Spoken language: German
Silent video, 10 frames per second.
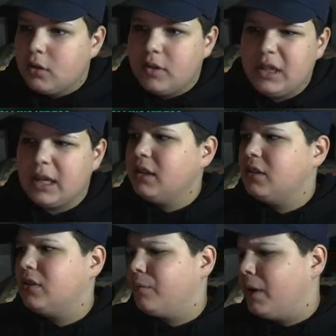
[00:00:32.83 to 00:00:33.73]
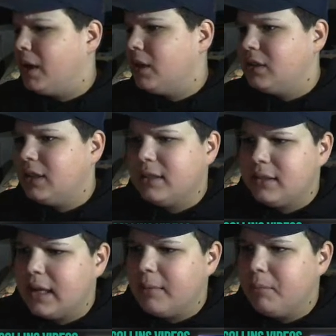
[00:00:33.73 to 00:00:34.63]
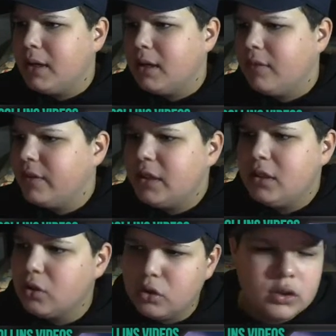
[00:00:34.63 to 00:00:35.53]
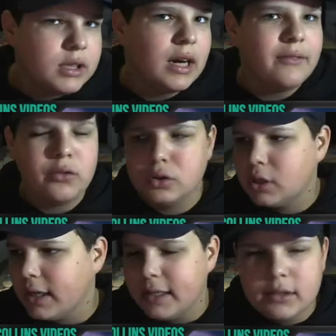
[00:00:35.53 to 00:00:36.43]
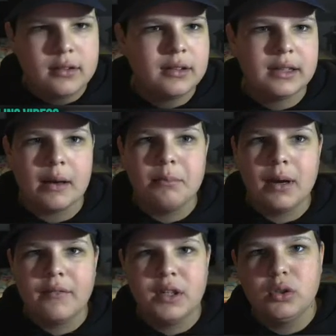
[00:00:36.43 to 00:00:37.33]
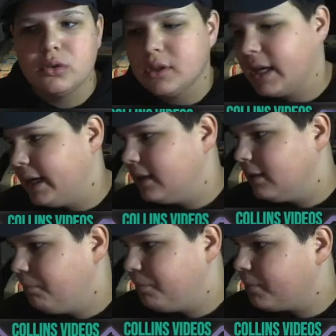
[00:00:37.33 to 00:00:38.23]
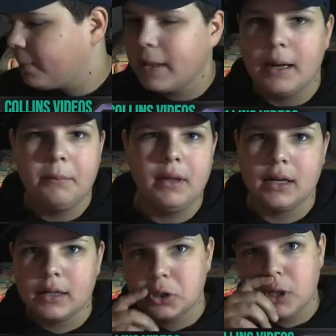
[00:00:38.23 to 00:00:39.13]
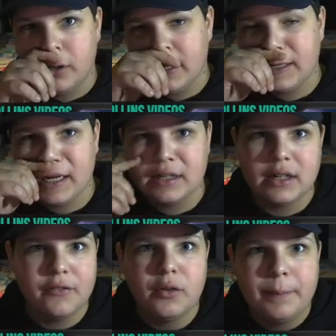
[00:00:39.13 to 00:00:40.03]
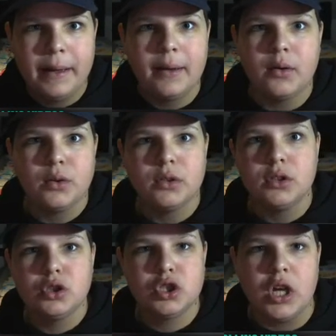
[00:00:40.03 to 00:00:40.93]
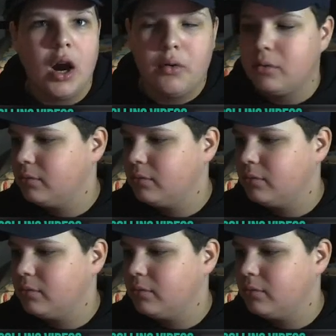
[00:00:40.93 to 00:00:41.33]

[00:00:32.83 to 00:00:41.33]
wie nenne ich es denn mal, Dezember-Videos. Ja, von der Dezember-Videos-Reihe. Ähm, ja, schaut dann gerne da vorbei und ciao.